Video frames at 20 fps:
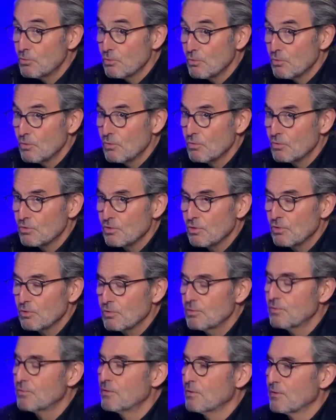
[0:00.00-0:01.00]
on se
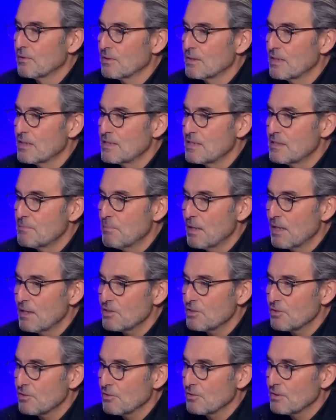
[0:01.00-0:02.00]
retrouve dans des
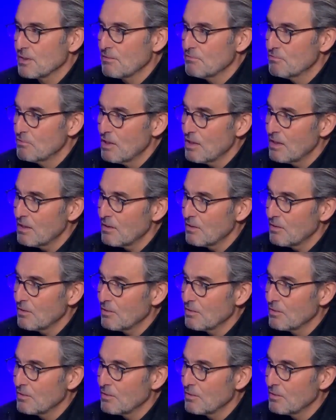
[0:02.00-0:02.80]
images sans avoir,